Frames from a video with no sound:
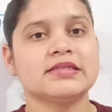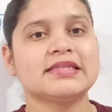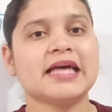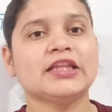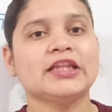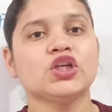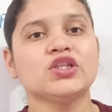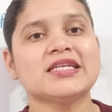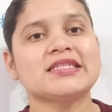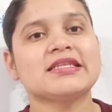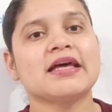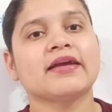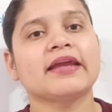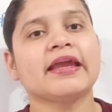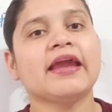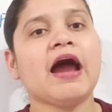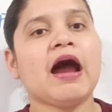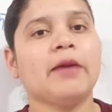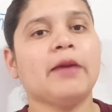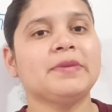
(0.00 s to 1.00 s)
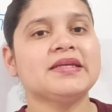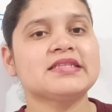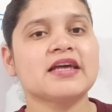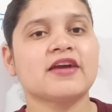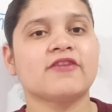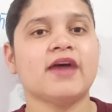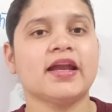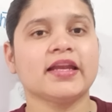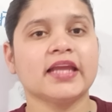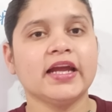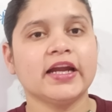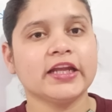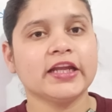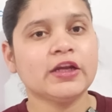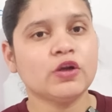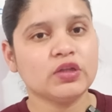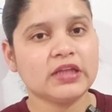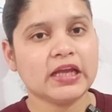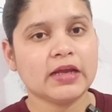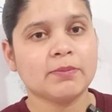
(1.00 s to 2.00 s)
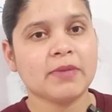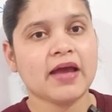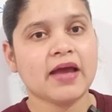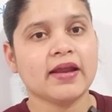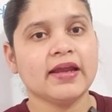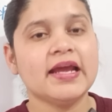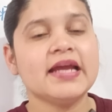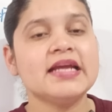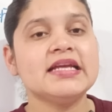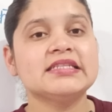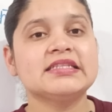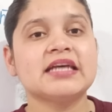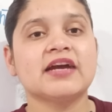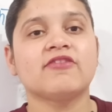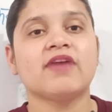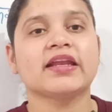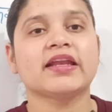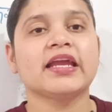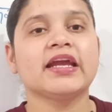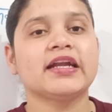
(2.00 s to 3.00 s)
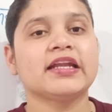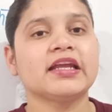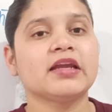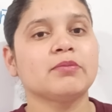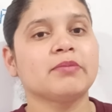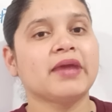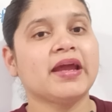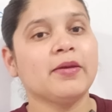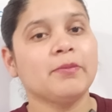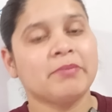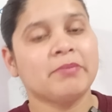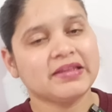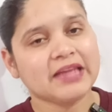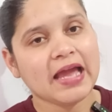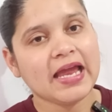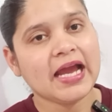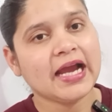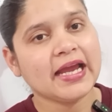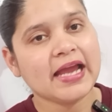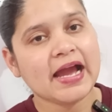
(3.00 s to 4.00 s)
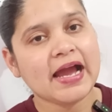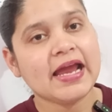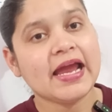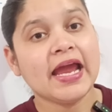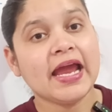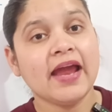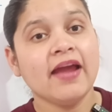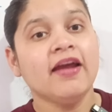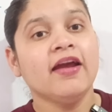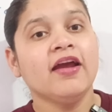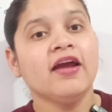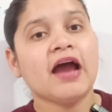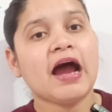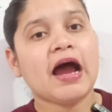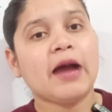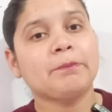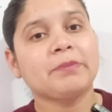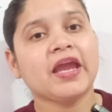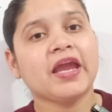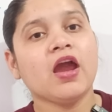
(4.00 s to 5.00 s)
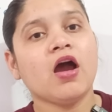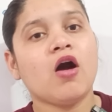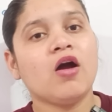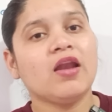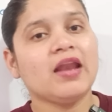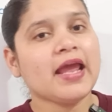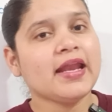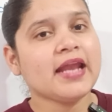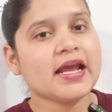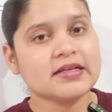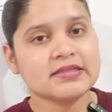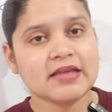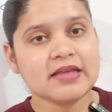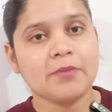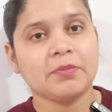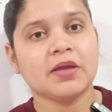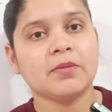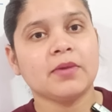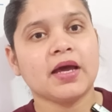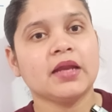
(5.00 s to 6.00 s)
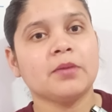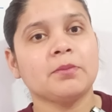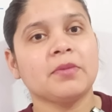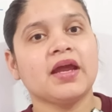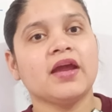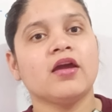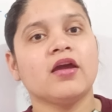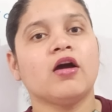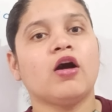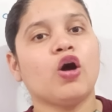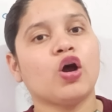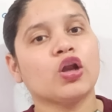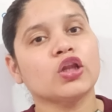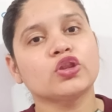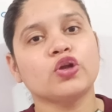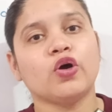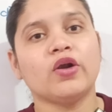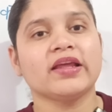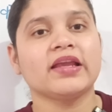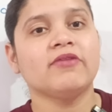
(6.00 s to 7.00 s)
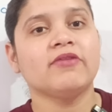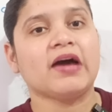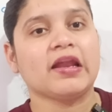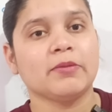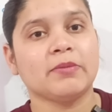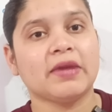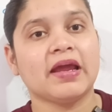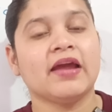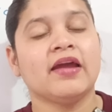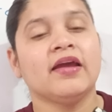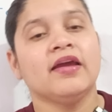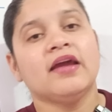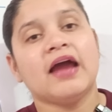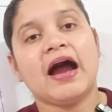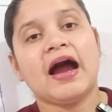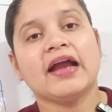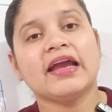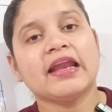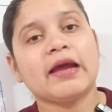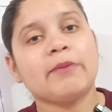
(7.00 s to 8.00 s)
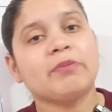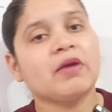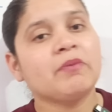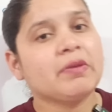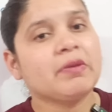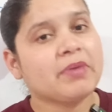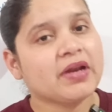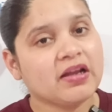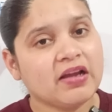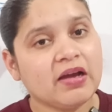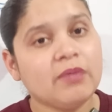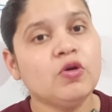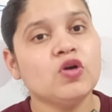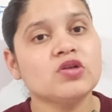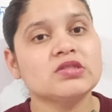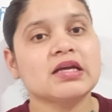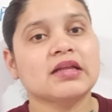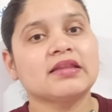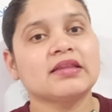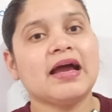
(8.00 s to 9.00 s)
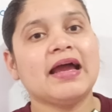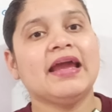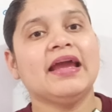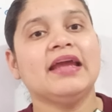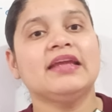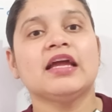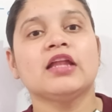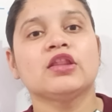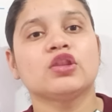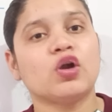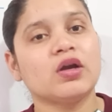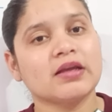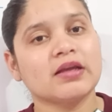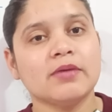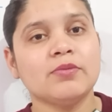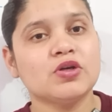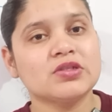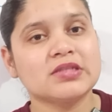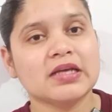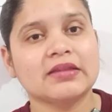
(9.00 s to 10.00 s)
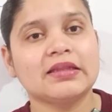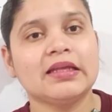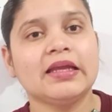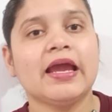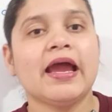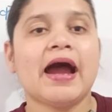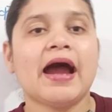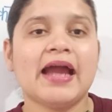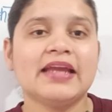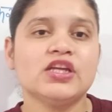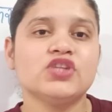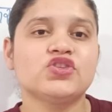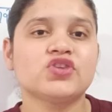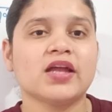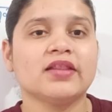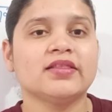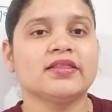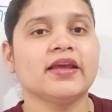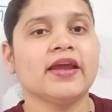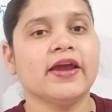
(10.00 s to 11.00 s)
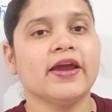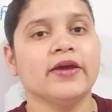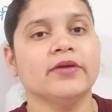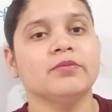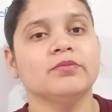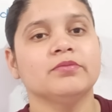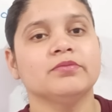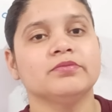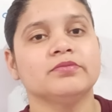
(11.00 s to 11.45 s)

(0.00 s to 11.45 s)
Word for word: साथ ही जैसा कि आप इस अखबार की कटिंग को देख पा रहे हैं इस अखबार की कटिंग में बताया गया है आपके ऑनलाइन एग्जाम के बारे में और दौड़ के बारे में आखिर आपका पेपर कब हो सकता है या दौड़ कब हो सकती है आइए जानते हैं